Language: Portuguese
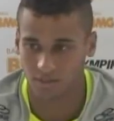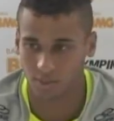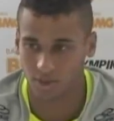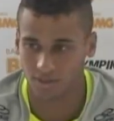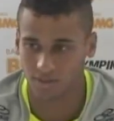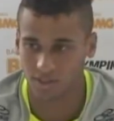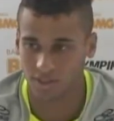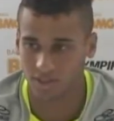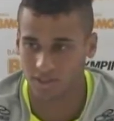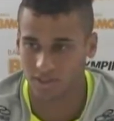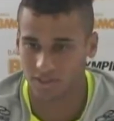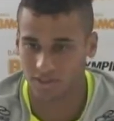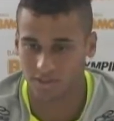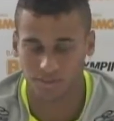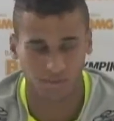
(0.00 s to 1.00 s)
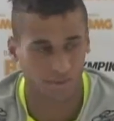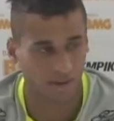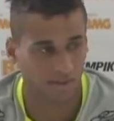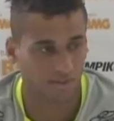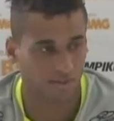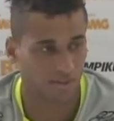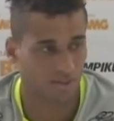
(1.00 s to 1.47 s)
O Boa Vista
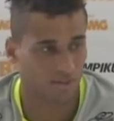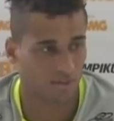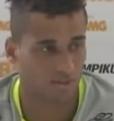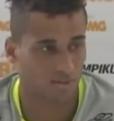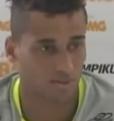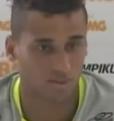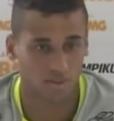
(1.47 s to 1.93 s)
vai vir com